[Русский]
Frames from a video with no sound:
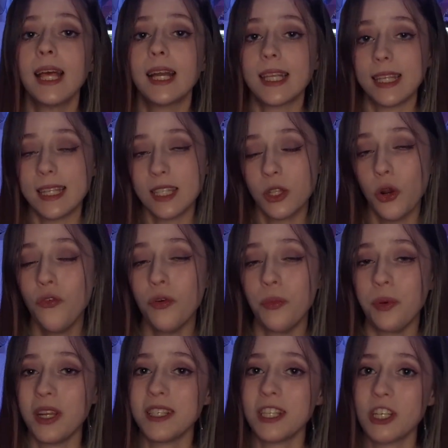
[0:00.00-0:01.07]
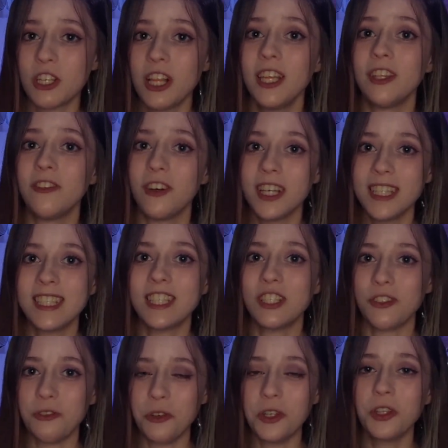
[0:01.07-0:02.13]
Катастрофа произошла
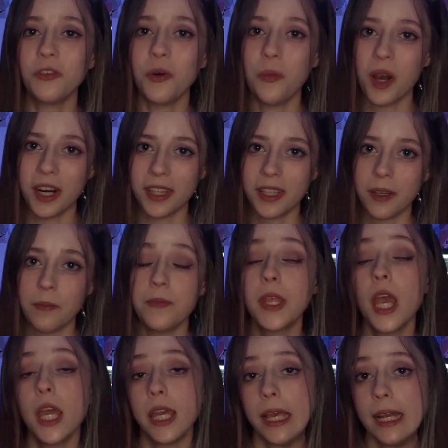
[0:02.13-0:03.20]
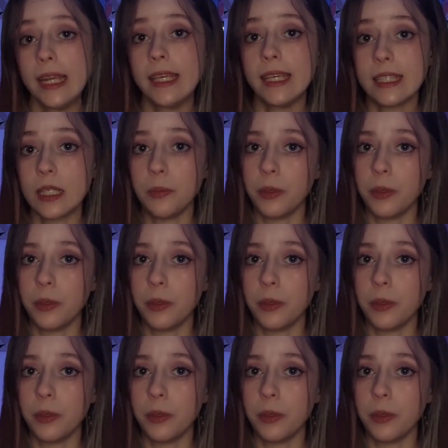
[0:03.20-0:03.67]
24 марта, или, если